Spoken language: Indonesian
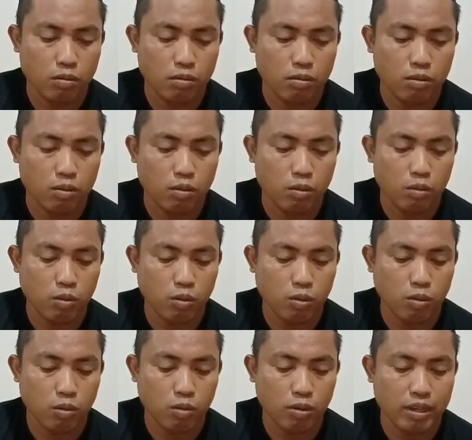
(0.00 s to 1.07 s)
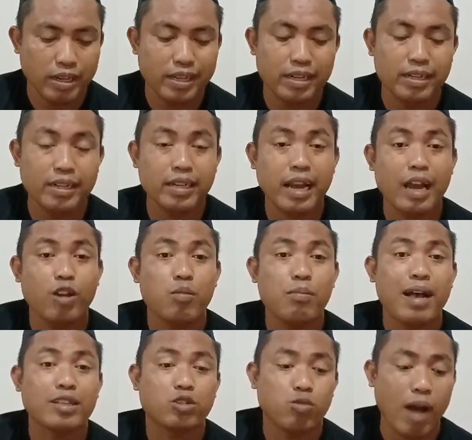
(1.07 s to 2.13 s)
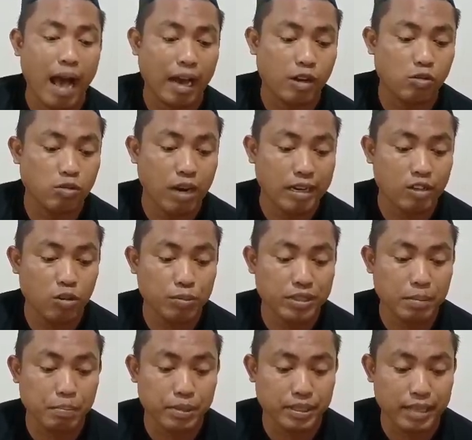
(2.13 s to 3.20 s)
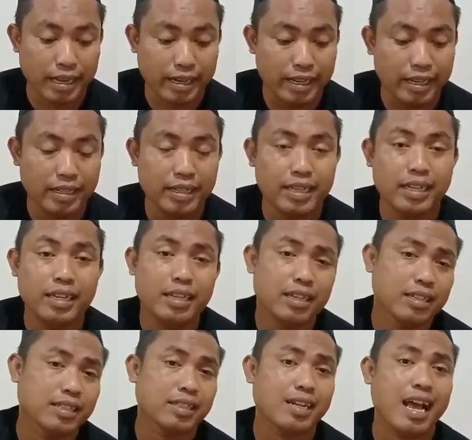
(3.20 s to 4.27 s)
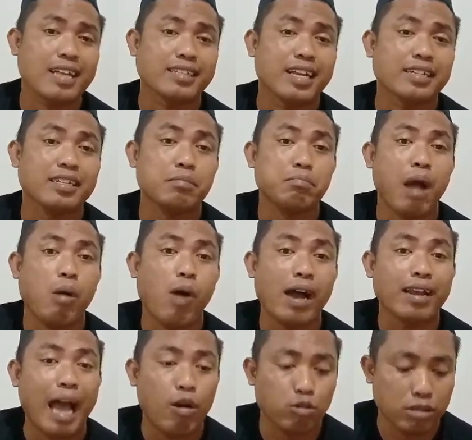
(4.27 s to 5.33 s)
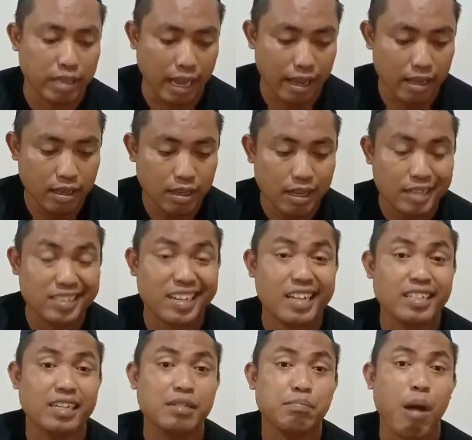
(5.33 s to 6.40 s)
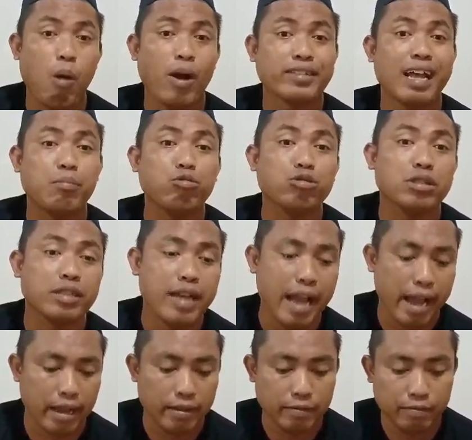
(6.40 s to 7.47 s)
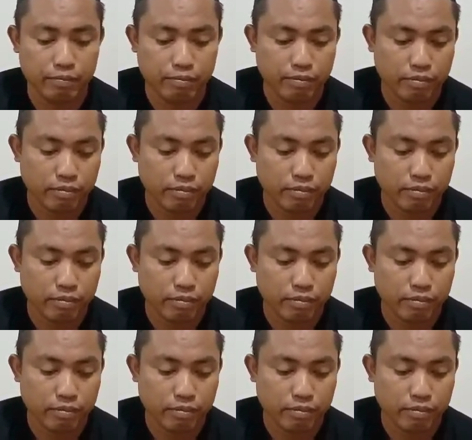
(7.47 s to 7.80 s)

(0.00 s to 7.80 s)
biasa sekali ikan pari. Terus ikan-ikan apa itu? Ikan-ikan yang biasanya kalian goreng itu juga ada di sini loh. Ikan yang biasanya untuk